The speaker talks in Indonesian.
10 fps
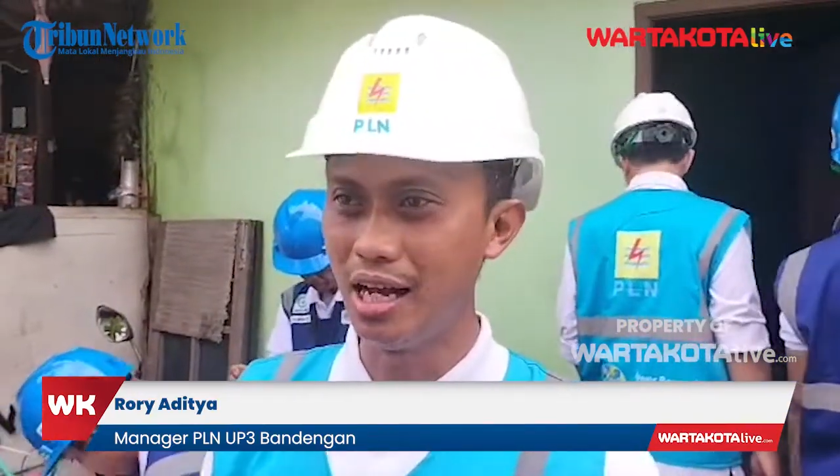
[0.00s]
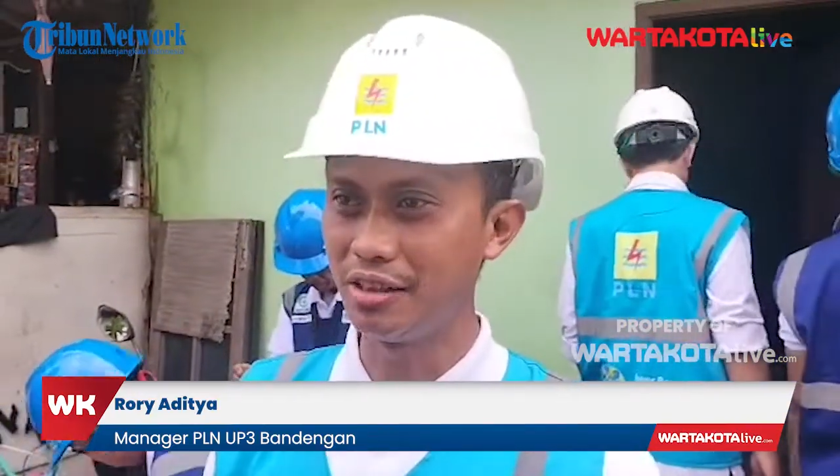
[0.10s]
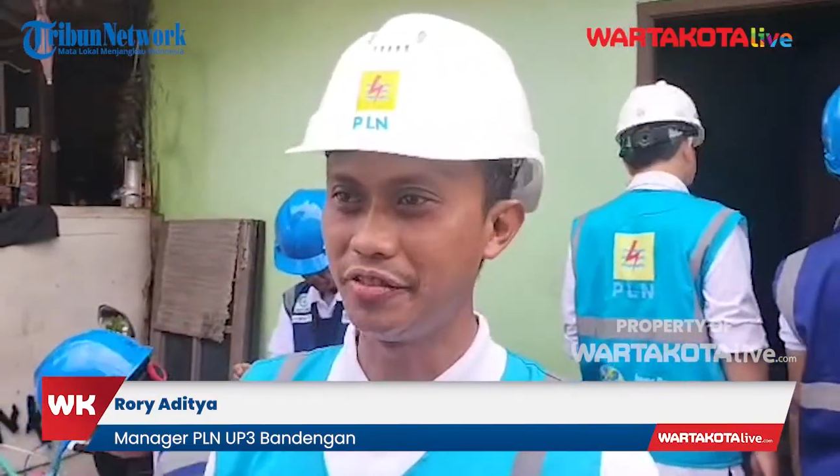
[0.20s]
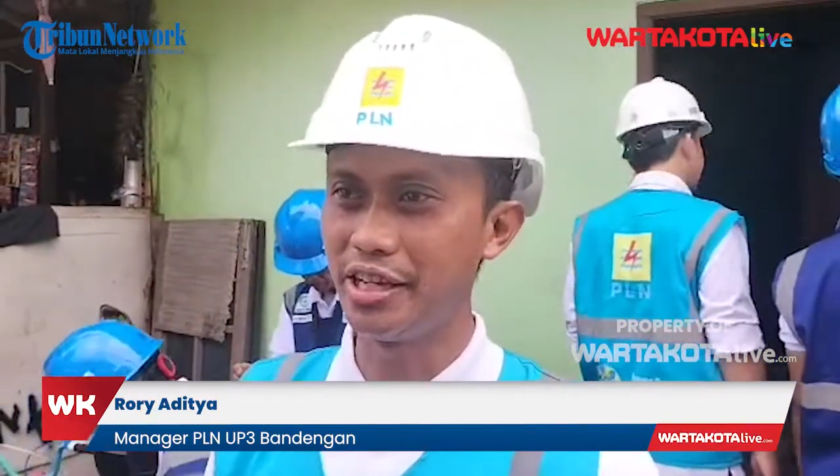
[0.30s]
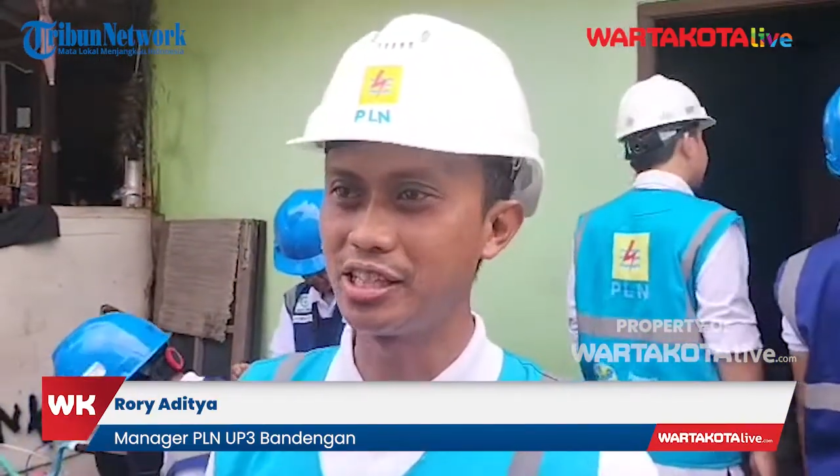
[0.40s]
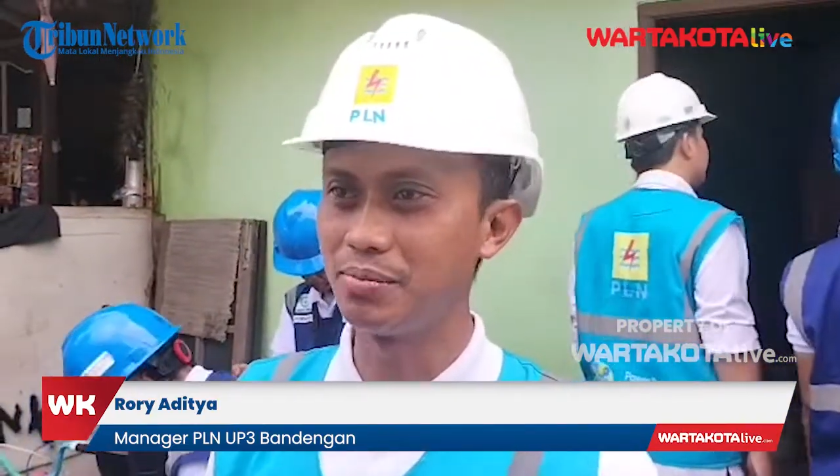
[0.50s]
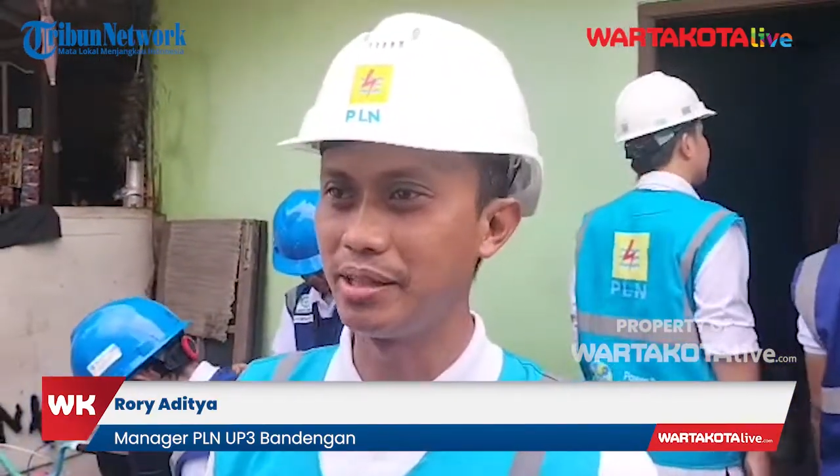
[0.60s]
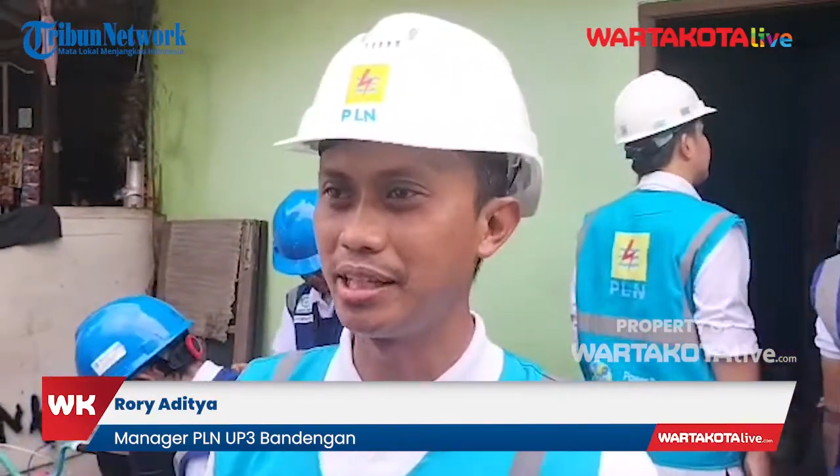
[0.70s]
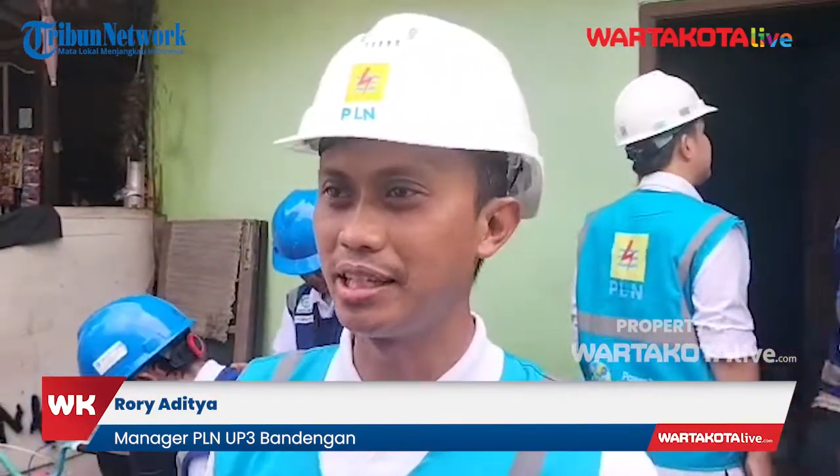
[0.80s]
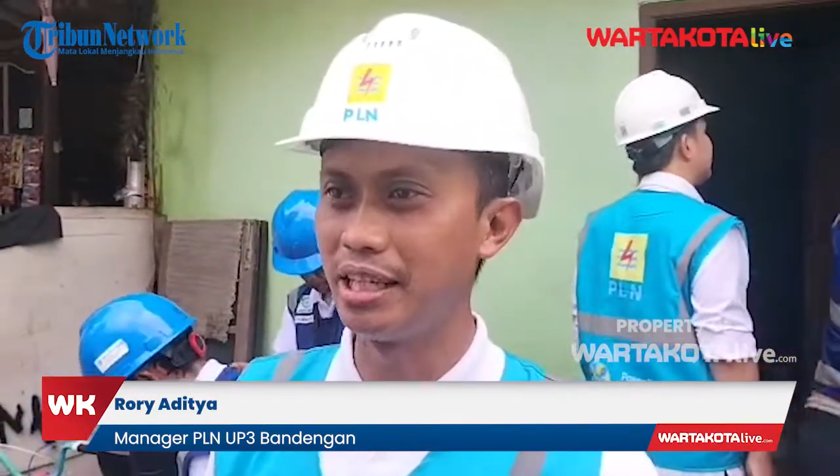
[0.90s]
Advanced
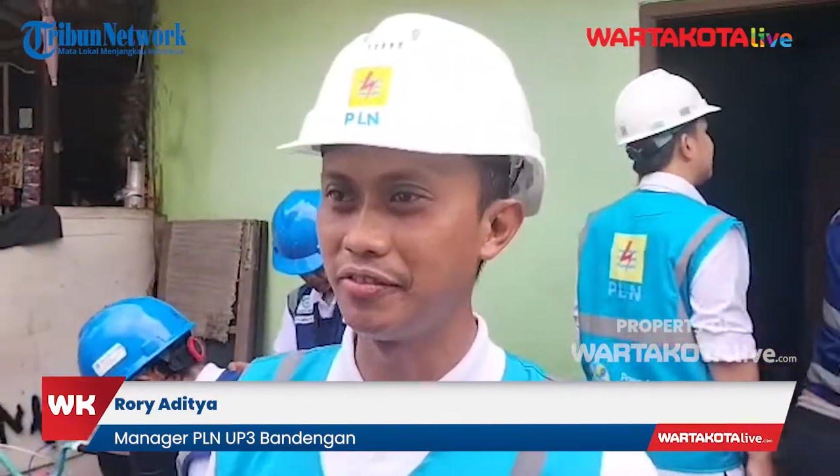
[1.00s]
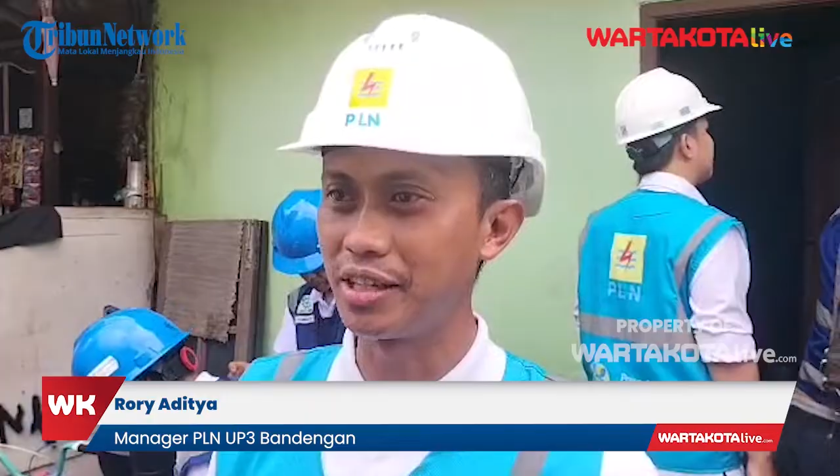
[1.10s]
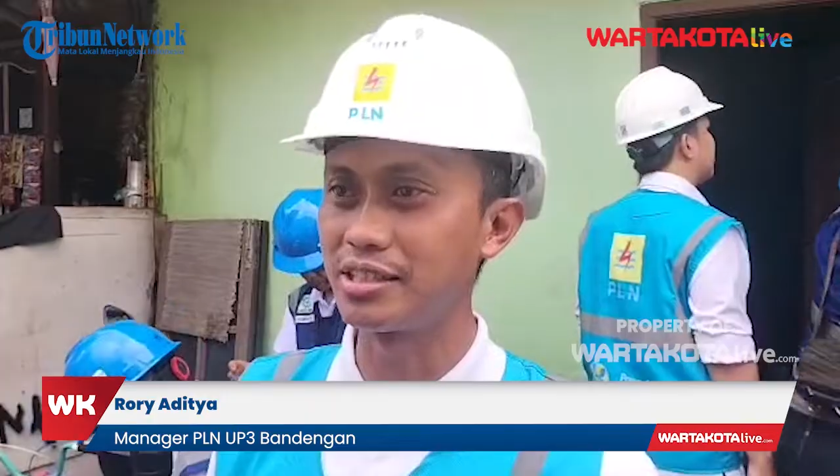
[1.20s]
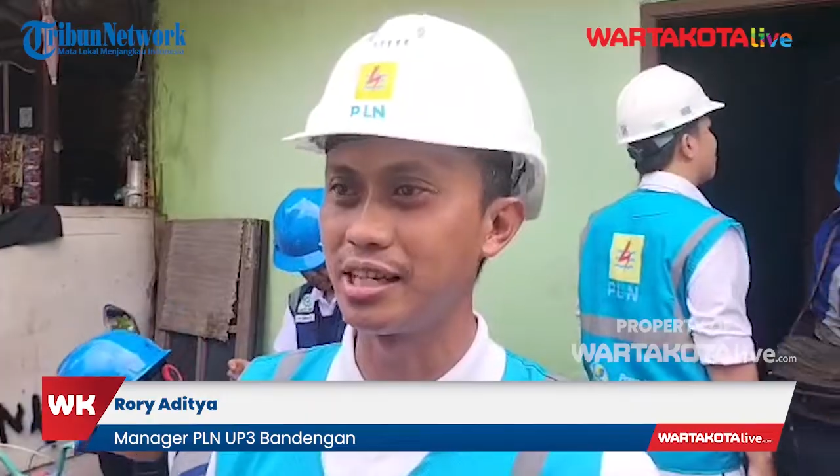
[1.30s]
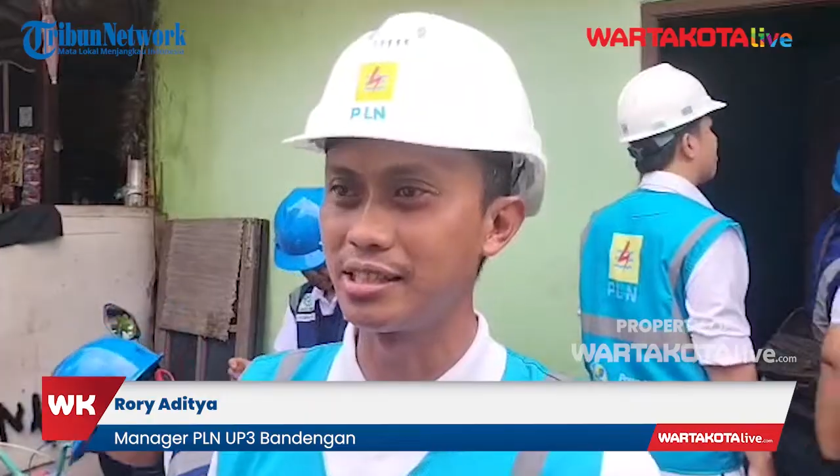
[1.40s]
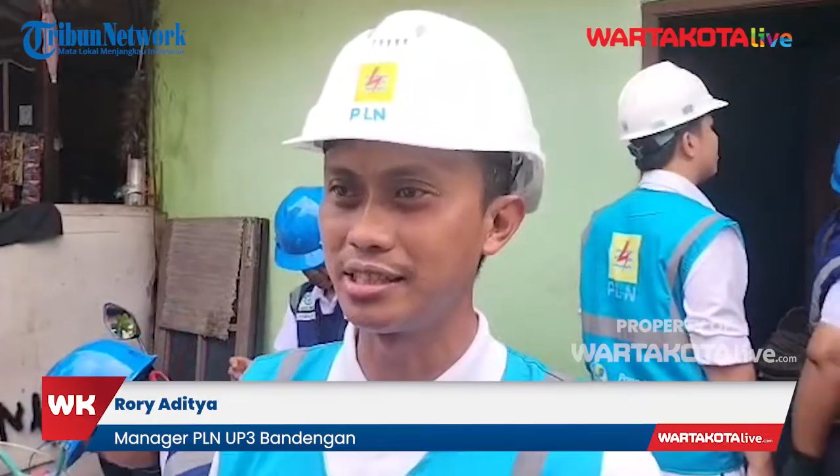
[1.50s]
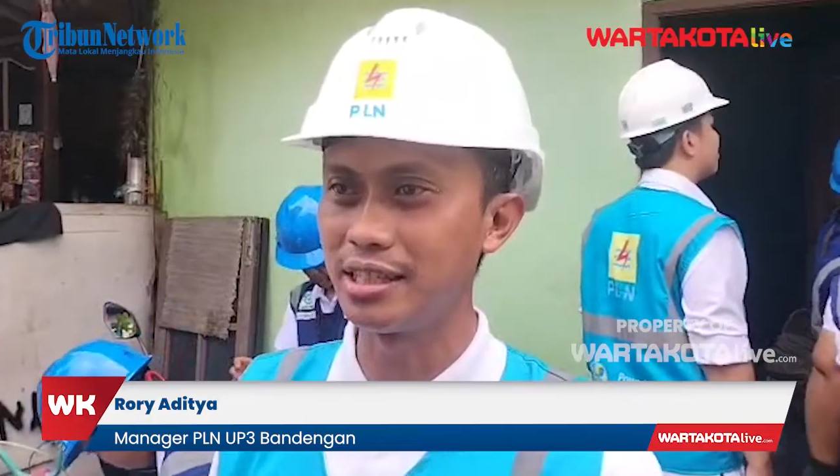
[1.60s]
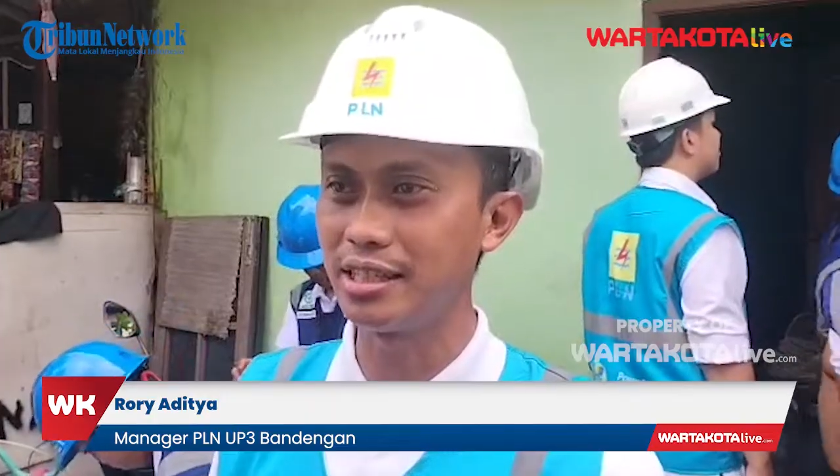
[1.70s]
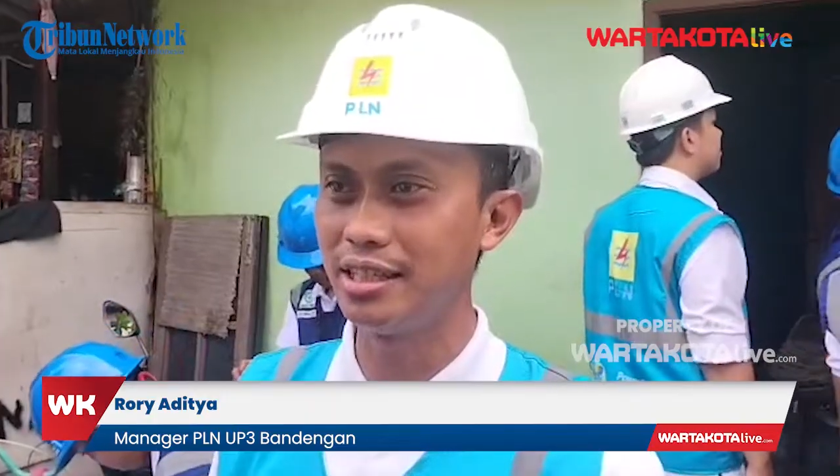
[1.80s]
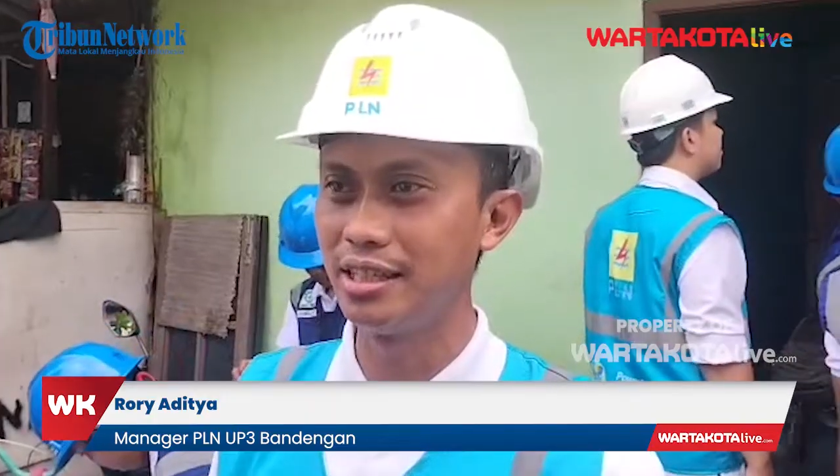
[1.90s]
Metering Infrastructure.